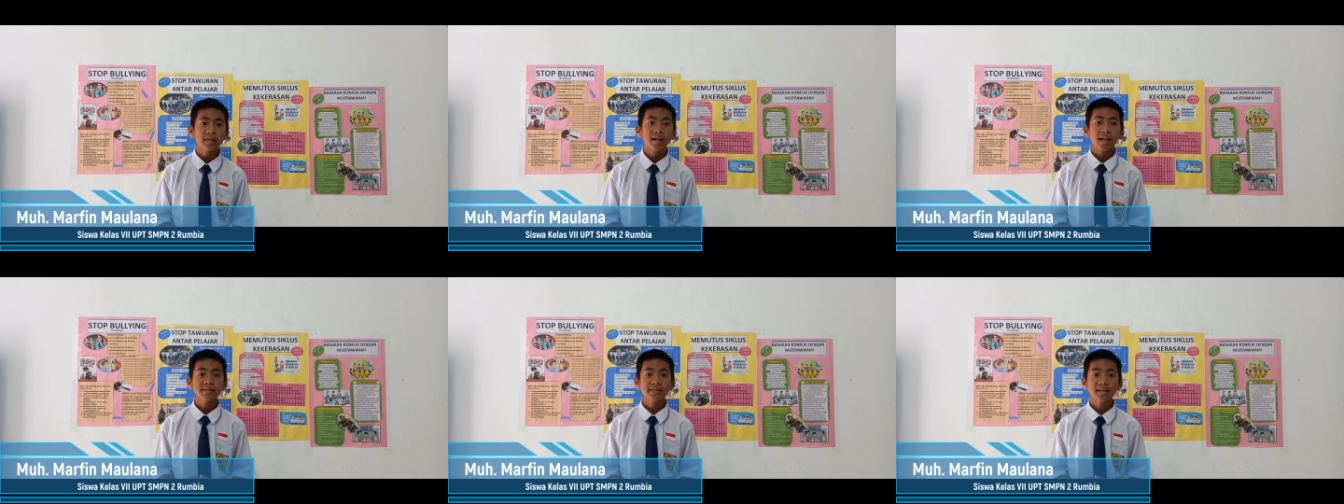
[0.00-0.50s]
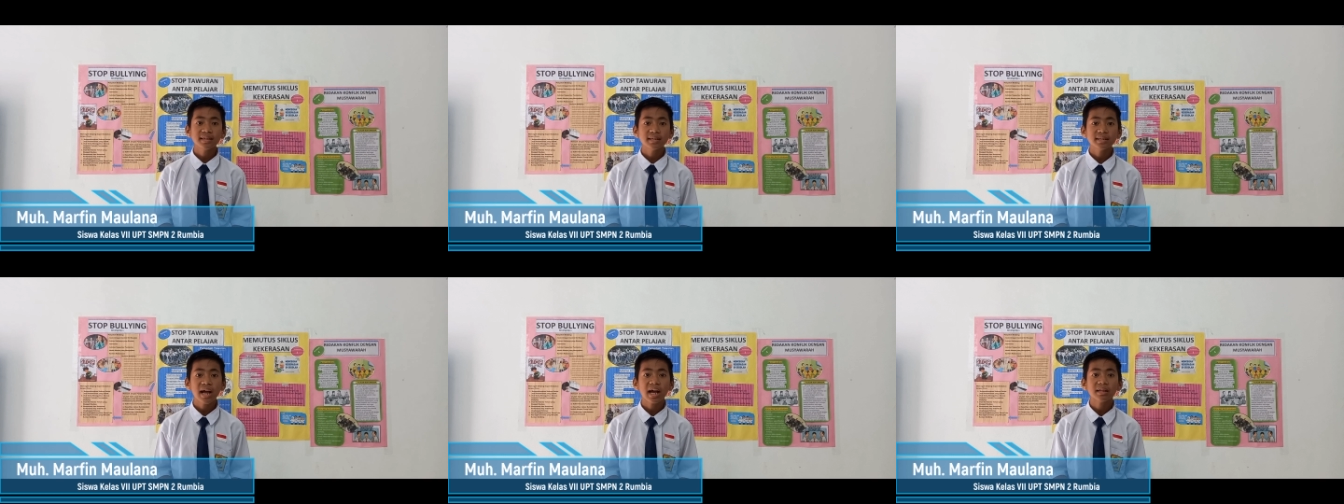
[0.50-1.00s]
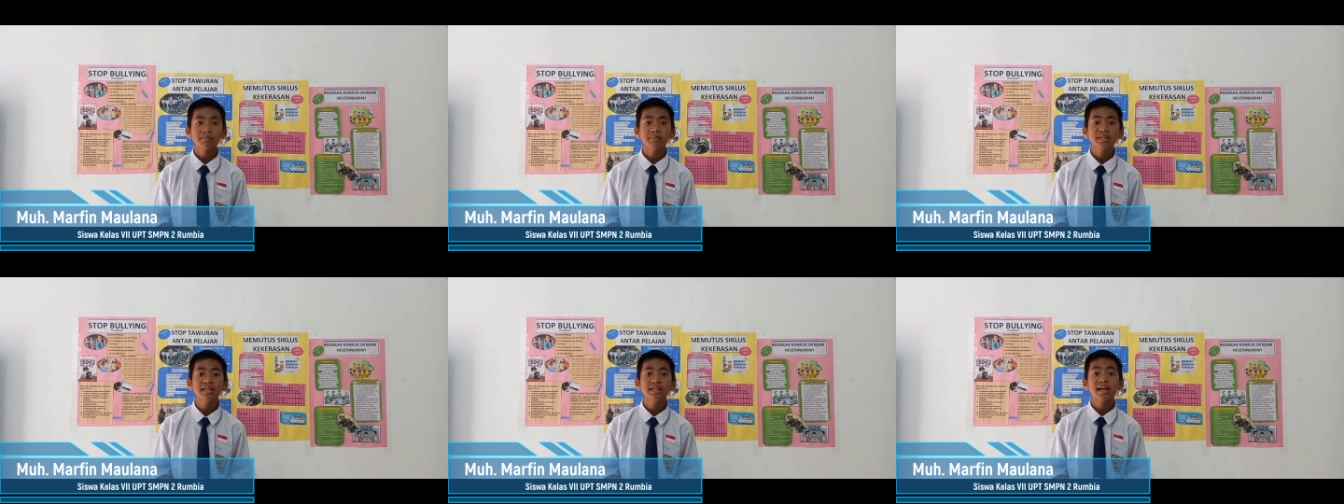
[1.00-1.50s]
Rasanya sangat
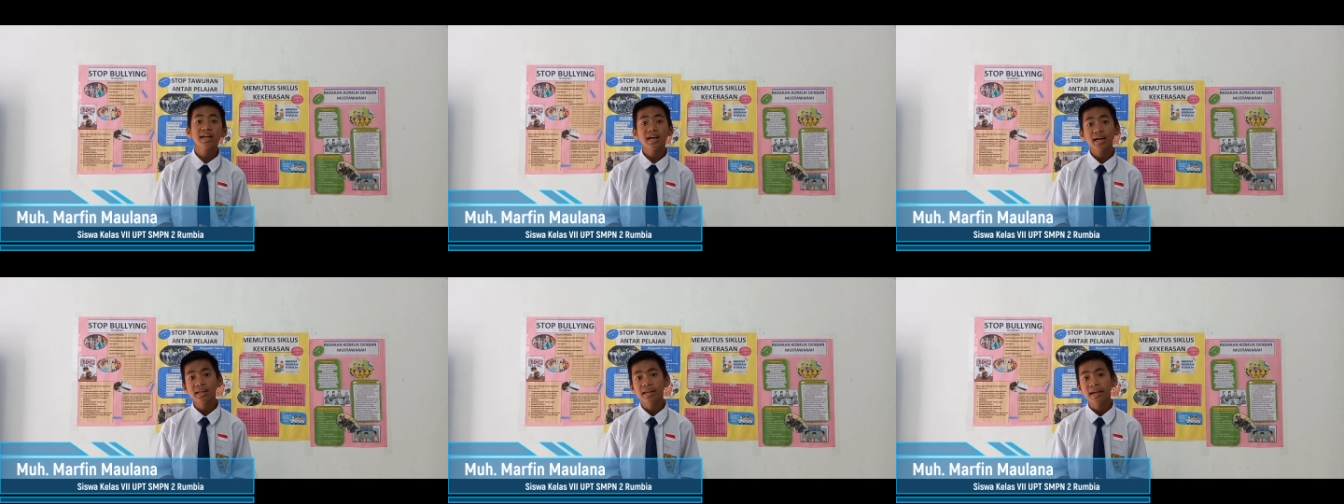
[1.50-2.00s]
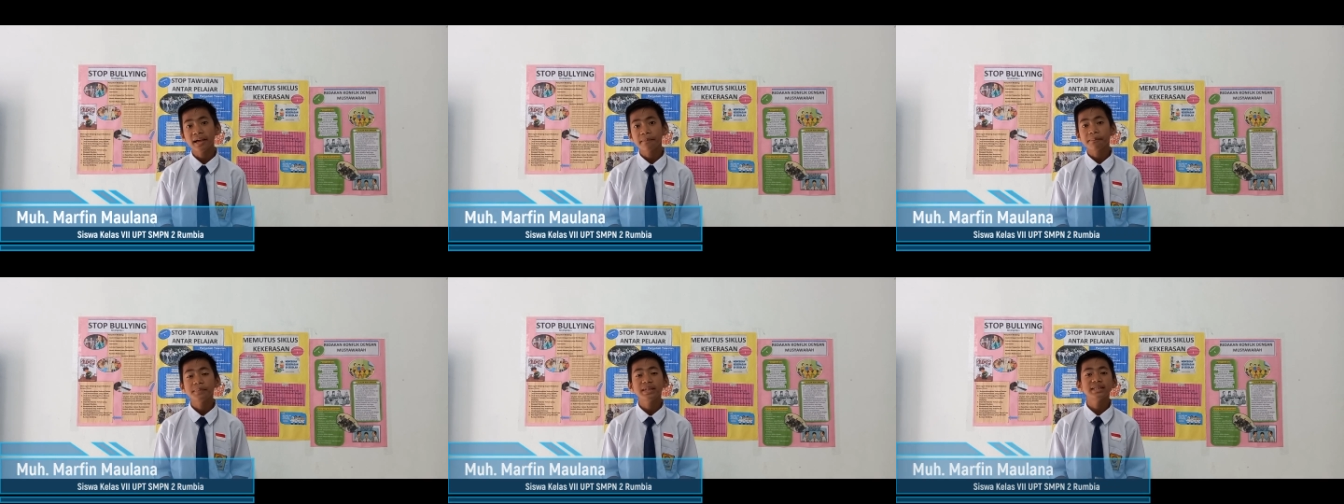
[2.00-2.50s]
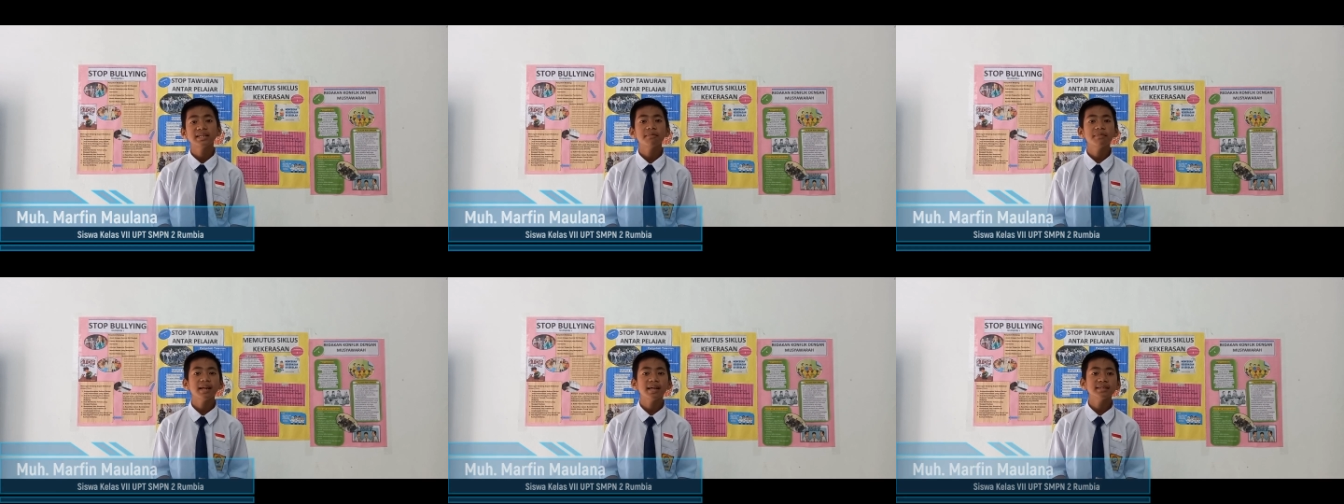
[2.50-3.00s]
menyenangkan
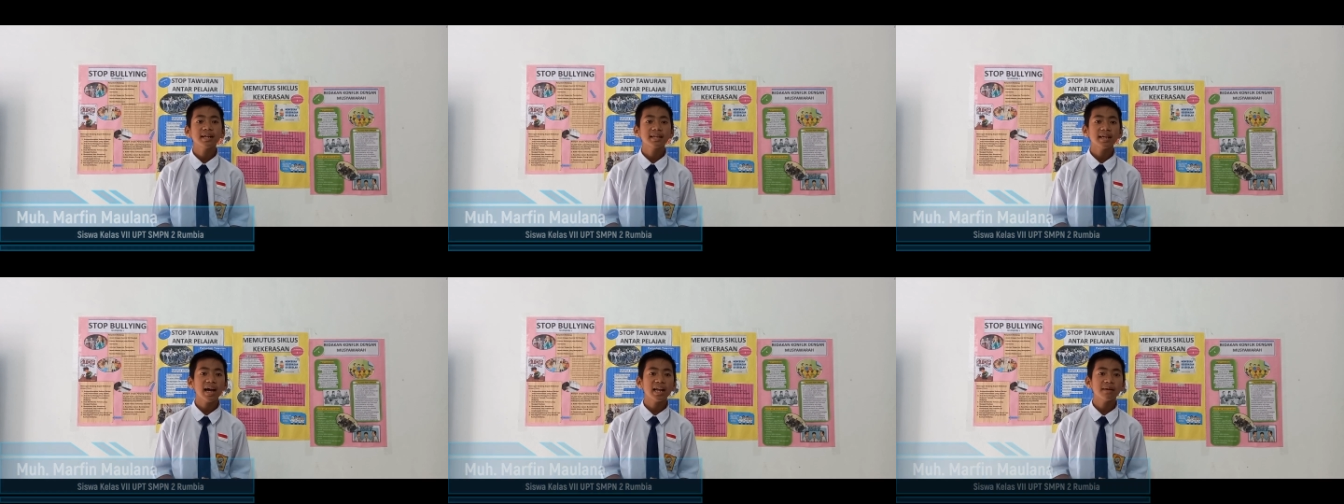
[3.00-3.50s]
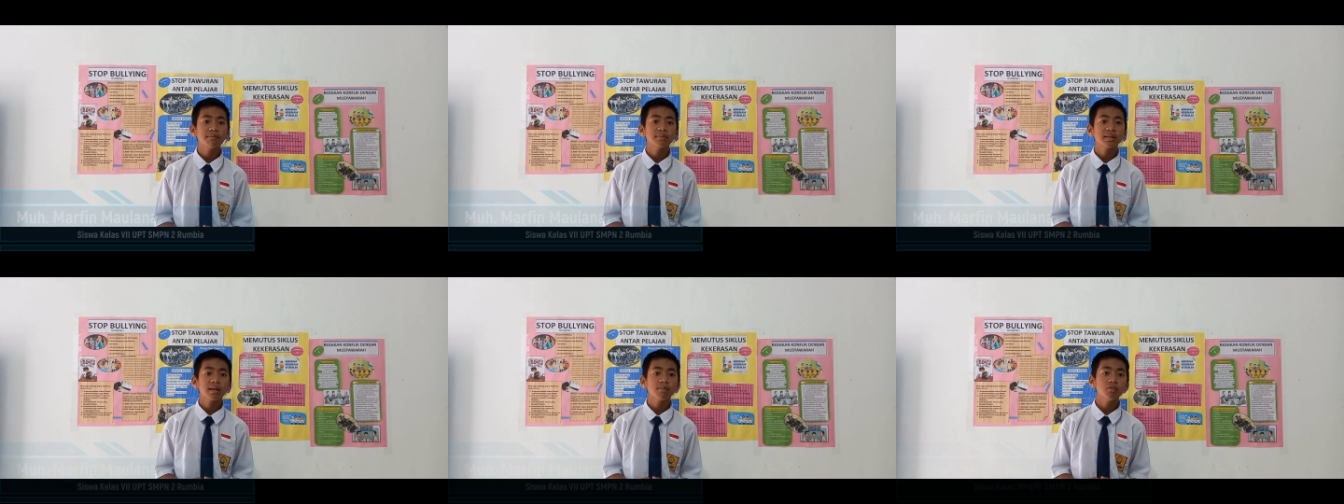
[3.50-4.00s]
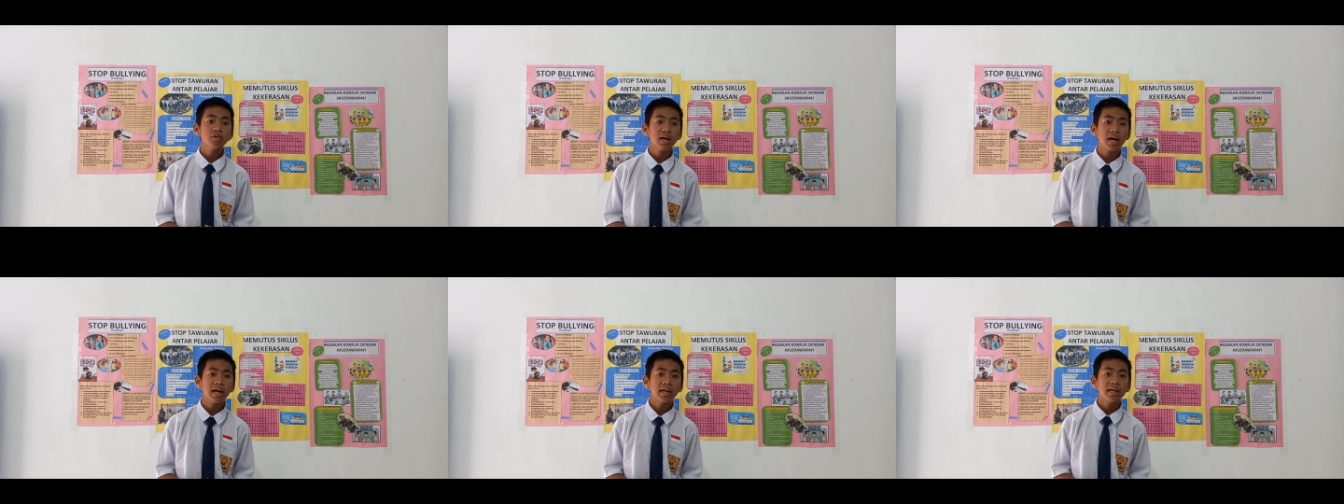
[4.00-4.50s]
bisa belajar di alam
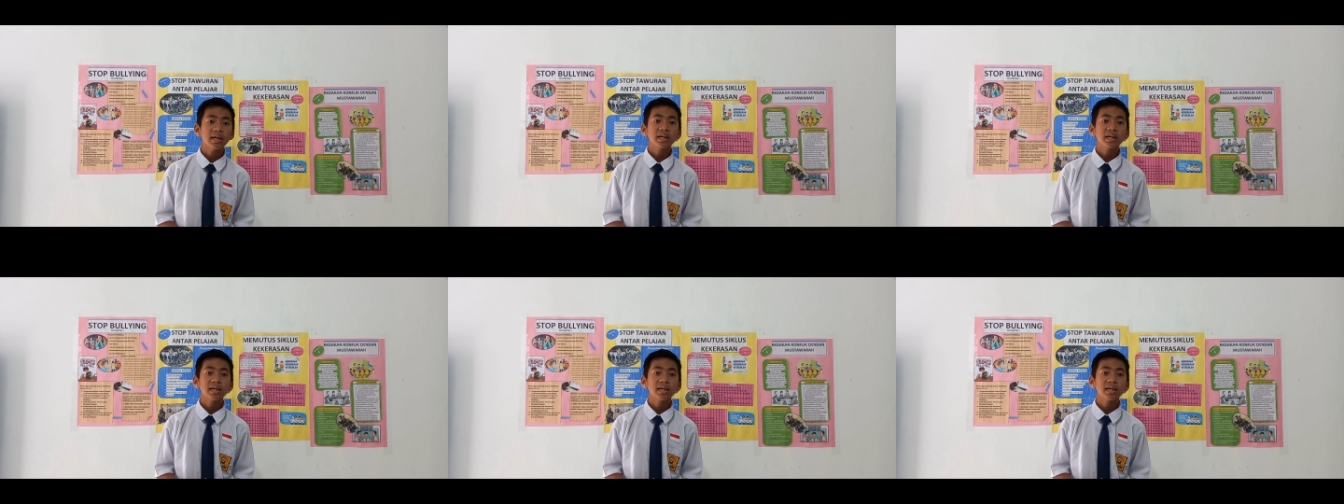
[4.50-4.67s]
terbuka.